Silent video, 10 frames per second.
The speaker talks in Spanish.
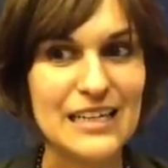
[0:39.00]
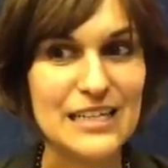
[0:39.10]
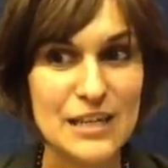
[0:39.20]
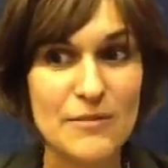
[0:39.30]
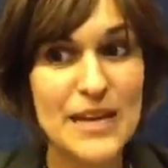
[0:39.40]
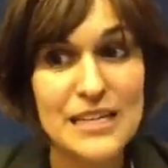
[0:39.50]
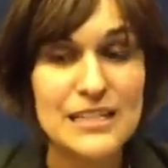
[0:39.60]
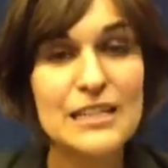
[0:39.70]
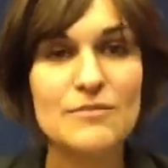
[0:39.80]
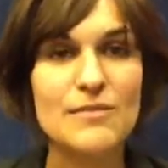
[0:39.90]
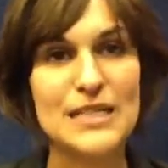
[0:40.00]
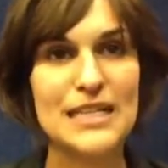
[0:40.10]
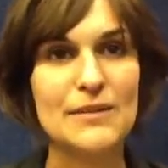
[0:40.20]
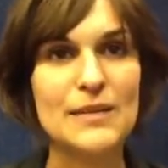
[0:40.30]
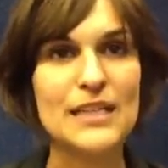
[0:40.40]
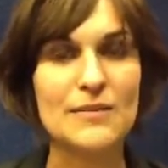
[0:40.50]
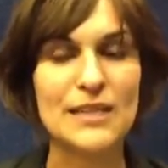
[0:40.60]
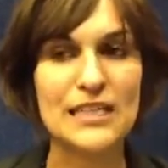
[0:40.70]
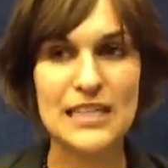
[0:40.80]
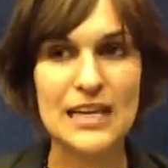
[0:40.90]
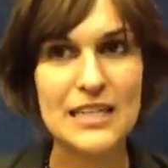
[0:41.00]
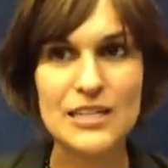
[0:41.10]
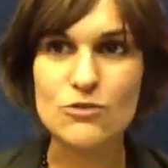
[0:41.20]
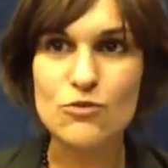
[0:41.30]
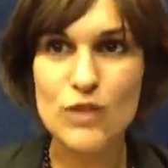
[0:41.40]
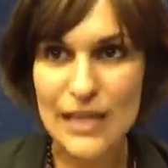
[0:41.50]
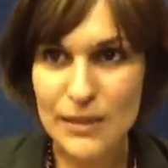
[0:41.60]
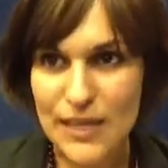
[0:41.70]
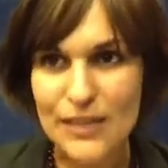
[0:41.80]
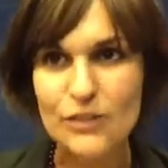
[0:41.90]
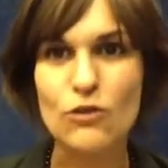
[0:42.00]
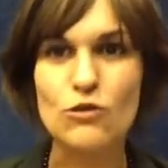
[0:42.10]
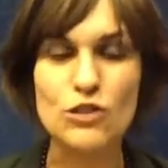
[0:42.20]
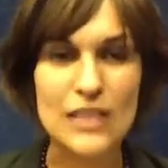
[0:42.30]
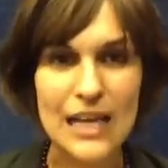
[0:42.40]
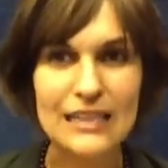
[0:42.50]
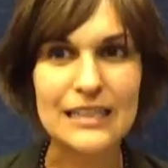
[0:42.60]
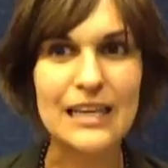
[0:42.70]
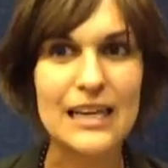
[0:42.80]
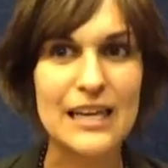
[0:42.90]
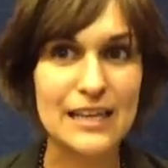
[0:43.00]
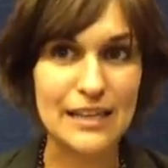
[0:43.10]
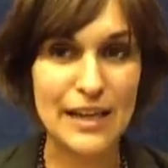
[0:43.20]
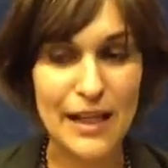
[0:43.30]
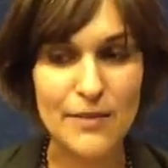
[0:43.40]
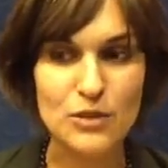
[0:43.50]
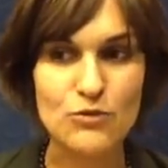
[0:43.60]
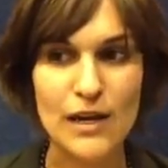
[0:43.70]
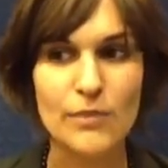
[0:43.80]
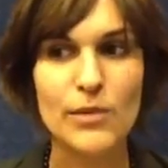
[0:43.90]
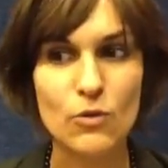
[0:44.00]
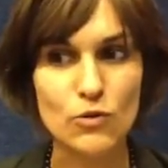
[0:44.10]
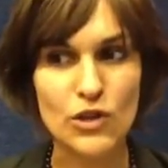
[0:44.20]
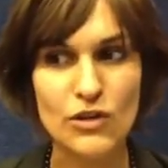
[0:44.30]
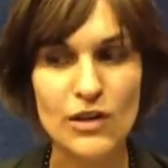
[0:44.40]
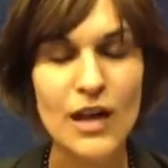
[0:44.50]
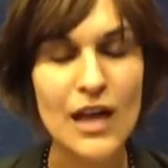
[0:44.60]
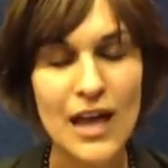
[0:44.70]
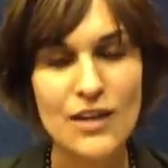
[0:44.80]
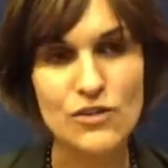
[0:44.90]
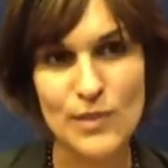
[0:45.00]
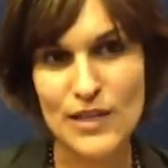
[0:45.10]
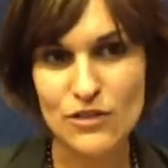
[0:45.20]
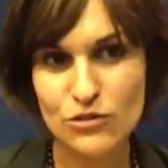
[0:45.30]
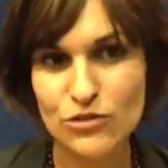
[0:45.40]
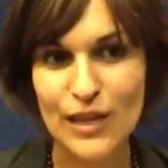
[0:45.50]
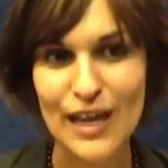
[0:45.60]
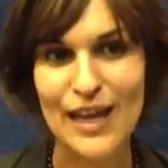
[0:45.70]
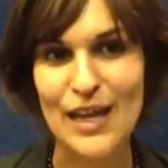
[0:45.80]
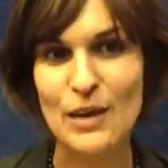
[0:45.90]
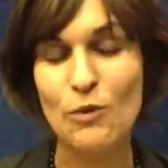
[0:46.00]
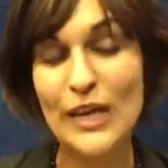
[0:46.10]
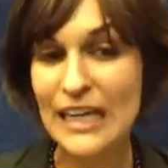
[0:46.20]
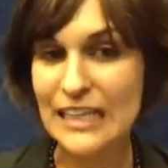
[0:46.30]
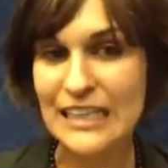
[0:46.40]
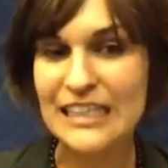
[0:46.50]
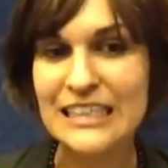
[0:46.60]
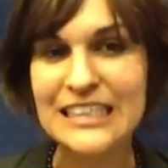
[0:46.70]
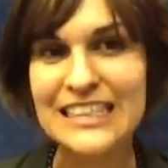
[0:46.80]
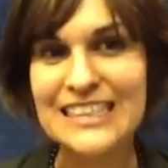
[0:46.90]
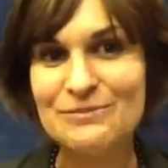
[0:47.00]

y se ve así, básicamente, mientras que allí es un seguimiento constante y que tiene además una repercusión en los medios eh, muy grande.